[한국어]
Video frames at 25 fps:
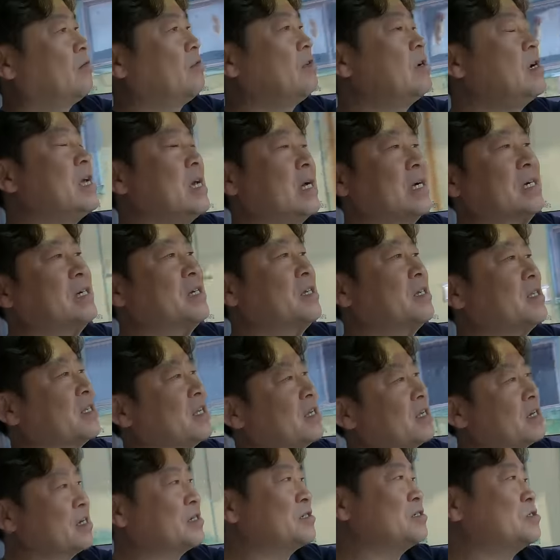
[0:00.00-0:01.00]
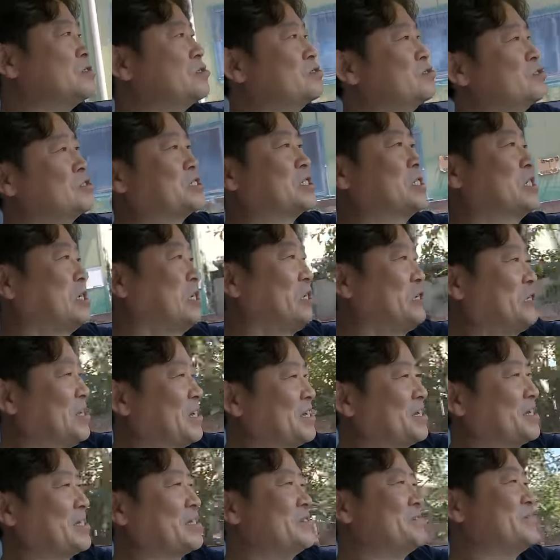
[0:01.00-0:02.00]
원래 안 그랬다라는 걸로
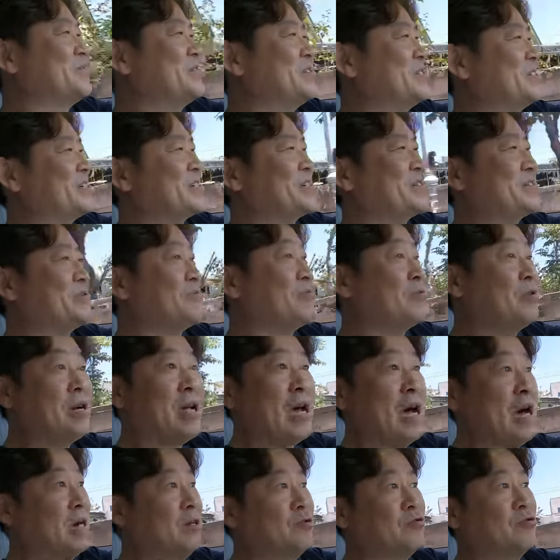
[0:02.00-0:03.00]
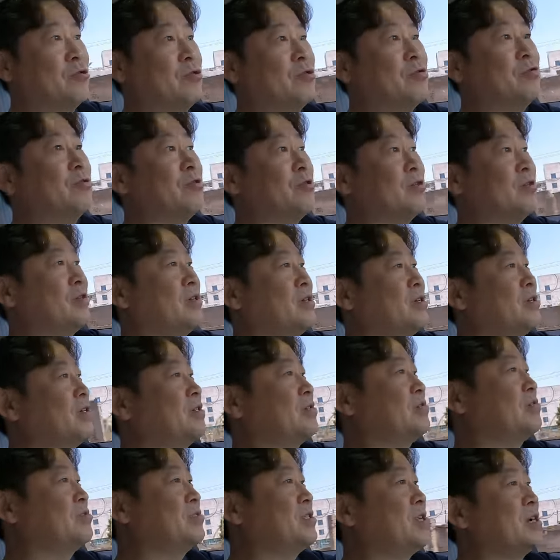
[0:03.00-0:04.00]
시정하시는 분들이 있거든 원래 안
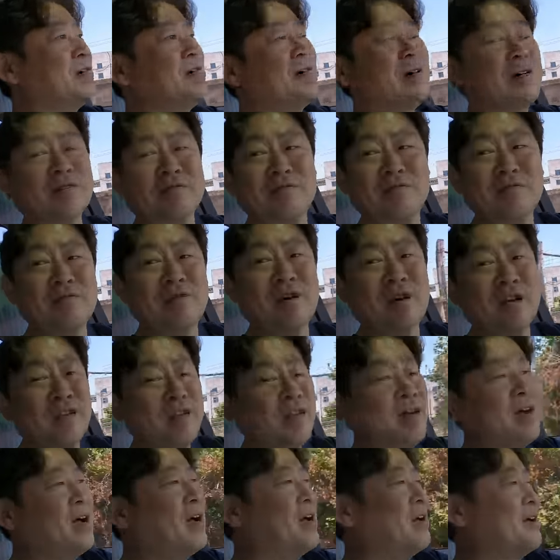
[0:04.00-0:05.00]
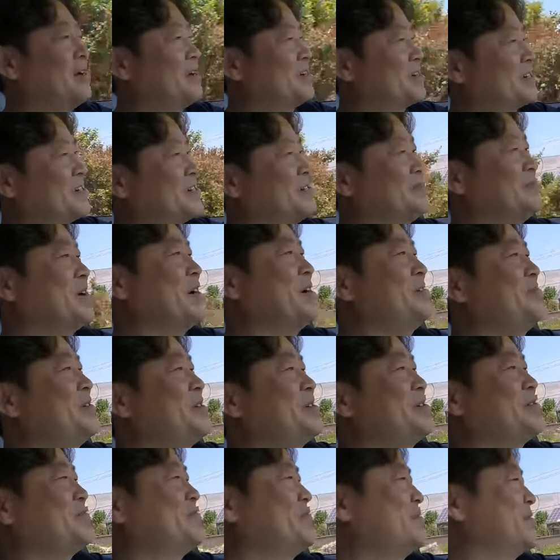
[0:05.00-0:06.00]
그랬는데 니네가 망가진 거 아니야? 그러면 할
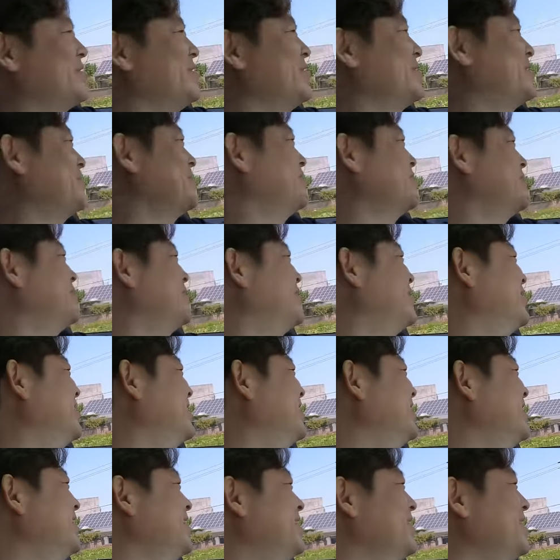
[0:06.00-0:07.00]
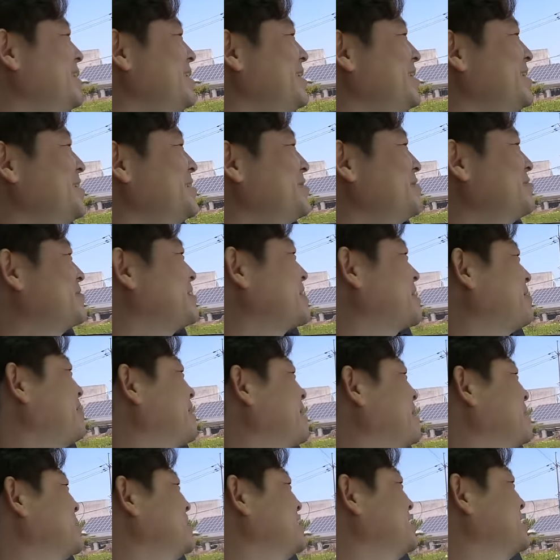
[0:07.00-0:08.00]
말이 없는 거지 뭐 우리가
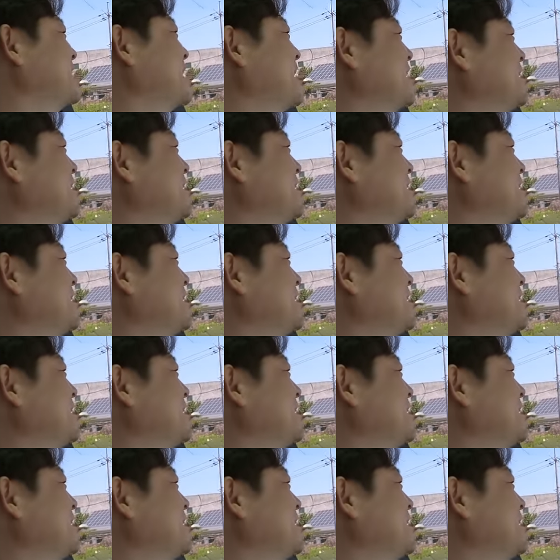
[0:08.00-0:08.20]
망가치는 게